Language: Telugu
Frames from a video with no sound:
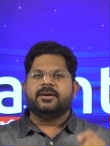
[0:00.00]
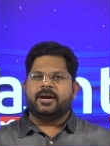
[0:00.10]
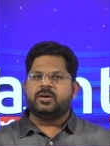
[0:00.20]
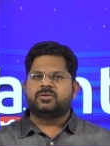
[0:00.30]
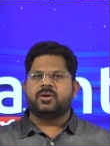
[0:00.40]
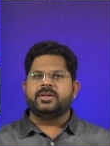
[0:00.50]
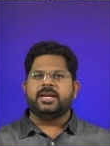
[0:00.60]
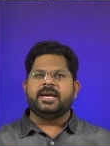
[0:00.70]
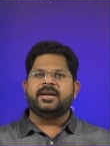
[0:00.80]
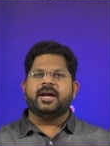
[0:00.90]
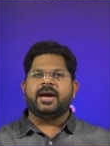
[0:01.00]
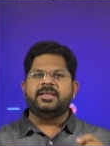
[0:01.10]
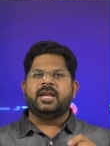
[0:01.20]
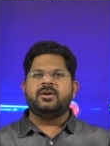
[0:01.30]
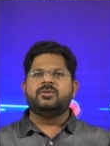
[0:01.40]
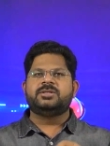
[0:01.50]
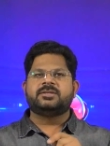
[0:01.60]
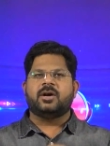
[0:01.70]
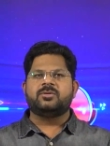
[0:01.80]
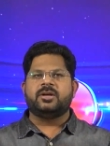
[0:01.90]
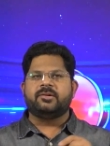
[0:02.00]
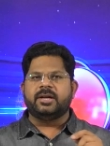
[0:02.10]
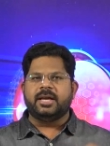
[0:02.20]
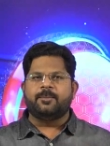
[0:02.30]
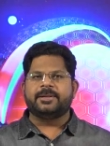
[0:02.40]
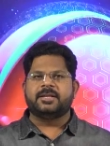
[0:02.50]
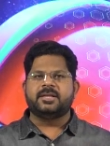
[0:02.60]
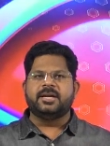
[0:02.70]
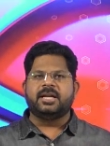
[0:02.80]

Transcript: నడుస్తోందని ఐదేళ్ల నుంచి సాగుతున్నటువంటి ఈ పద్ధతిని